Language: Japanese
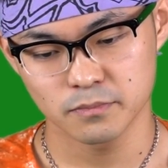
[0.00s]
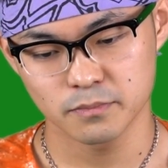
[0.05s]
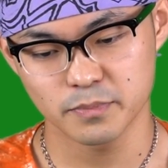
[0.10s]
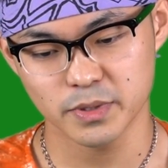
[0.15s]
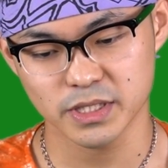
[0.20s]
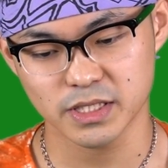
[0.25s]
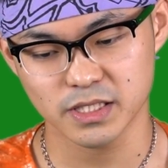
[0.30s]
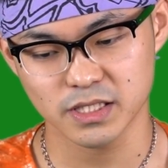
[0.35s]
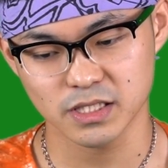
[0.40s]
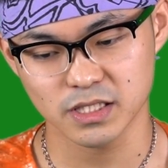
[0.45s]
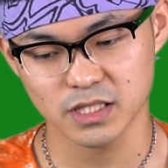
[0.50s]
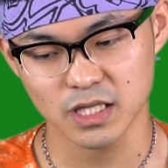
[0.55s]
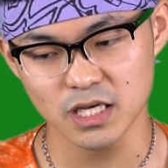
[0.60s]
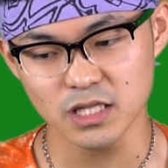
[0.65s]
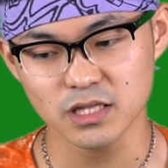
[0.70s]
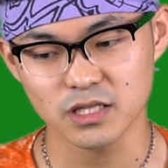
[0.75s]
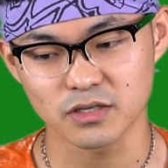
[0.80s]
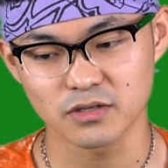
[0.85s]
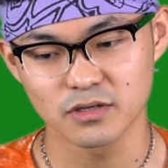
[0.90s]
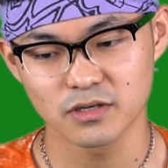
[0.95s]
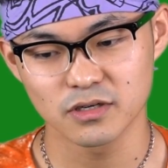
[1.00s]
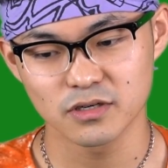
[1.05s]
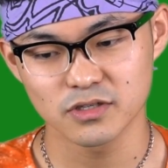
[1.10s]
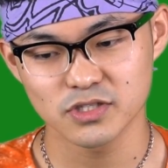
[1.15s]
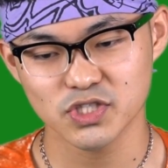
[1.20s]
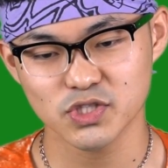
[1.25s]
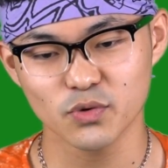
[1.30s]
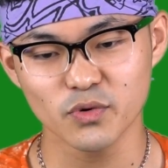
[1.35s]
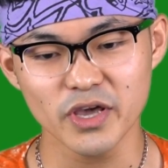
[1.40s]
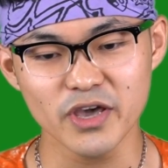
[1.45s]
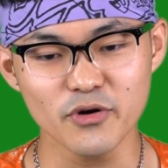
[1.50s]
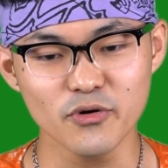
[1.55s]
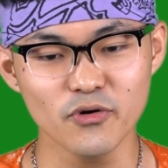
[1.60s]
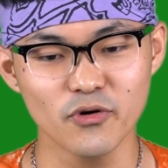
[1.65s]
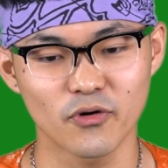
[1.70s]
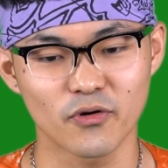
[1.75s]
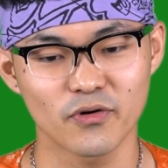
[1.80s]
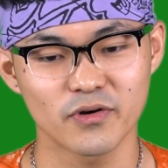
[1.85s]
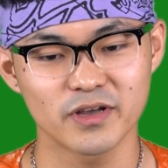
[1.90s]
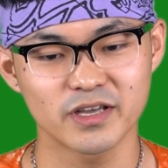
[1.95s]
別になんだ。それ
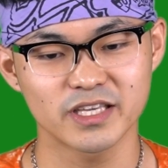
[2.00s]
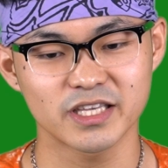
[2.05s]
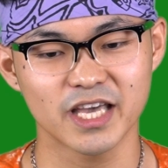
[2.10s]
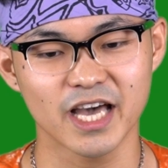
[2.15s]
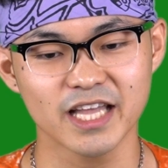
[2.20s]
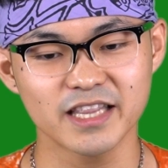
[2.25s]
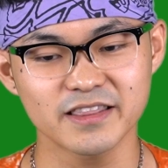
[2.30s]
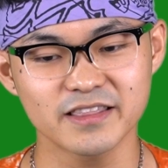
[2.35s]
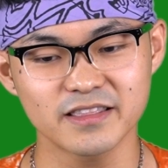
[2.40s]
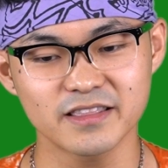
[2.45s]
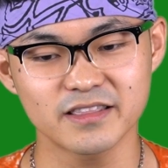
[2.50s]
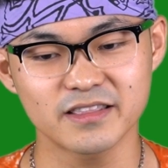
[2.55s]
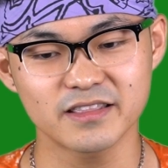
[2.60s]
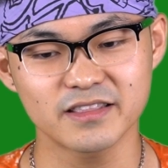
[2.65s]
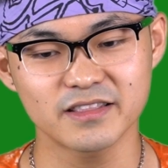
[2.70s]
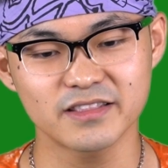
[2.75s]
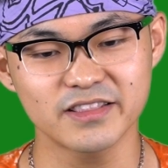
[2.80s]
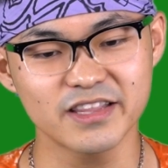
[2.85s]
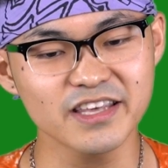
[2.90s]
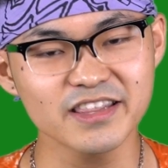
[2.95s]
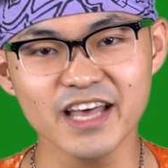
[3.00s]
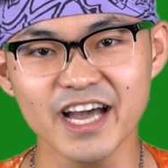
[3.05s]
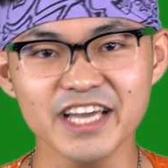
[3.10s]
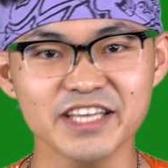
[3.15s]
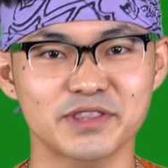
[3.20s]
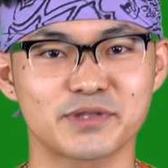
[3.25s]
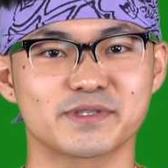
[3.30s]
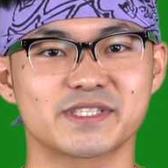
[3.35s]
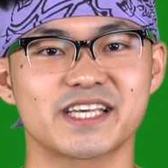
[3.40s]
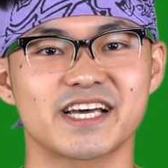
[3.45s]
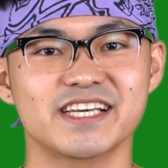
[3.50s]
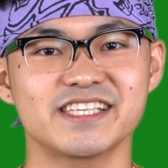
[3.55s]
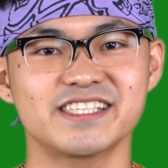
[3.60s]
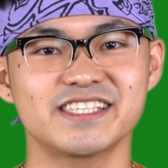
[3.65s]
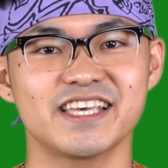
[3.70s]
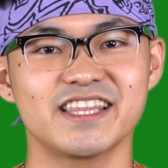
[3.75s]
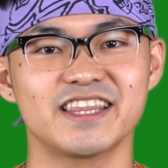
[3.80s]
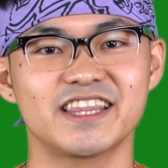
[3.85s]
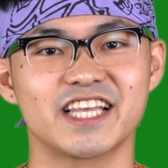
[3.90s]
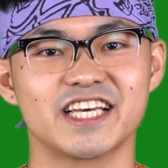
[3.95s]
をやってないと最
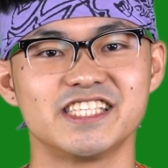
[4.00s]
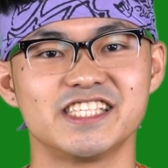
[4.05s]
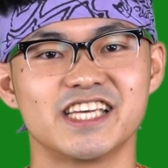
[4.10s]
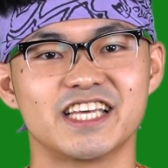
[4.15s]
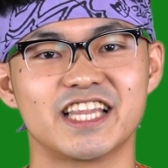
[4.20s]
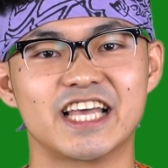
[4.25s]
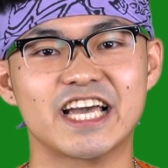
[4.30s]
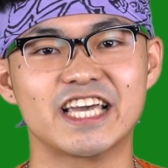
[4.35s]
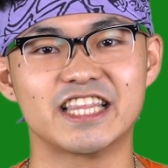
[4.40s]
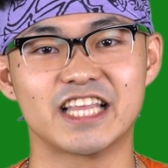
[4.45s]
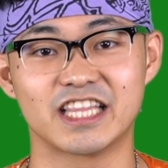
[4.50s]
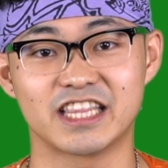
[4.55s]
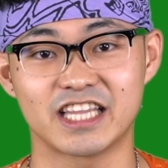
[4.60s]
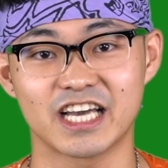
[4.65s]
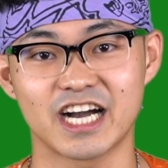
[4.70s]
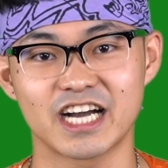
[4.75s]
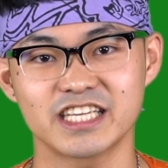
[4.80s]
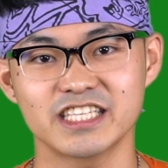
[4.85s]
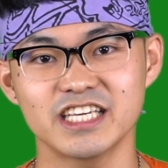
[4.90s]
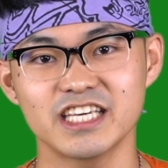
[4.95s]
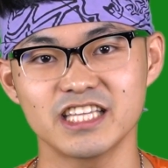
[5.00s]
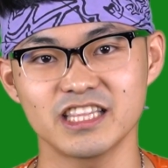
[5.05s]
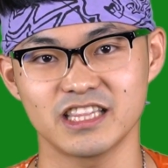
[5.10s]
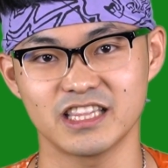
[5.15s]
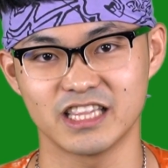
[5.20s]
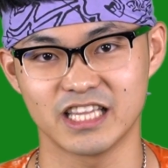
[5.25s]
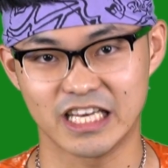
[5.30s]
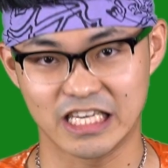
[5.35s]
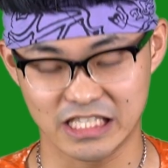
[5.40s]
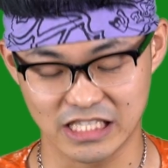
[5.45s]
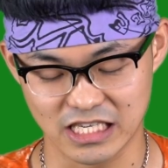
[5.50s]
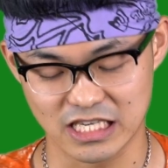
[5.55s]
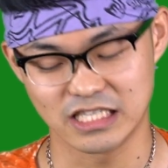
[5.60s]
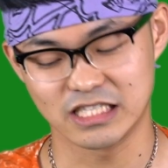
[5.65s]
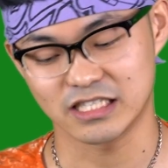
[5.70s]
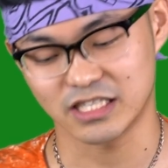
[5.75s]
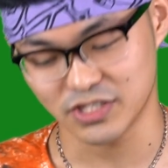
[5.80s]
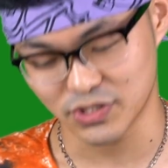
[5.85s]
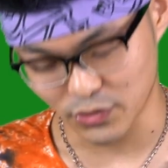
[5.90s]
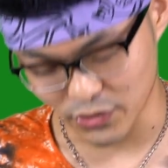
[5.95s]
先端じゃないなんてありえないじゃない
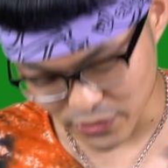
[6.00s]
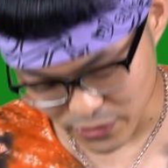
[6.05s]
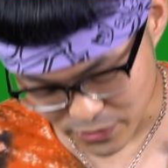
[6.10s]
ですか。そ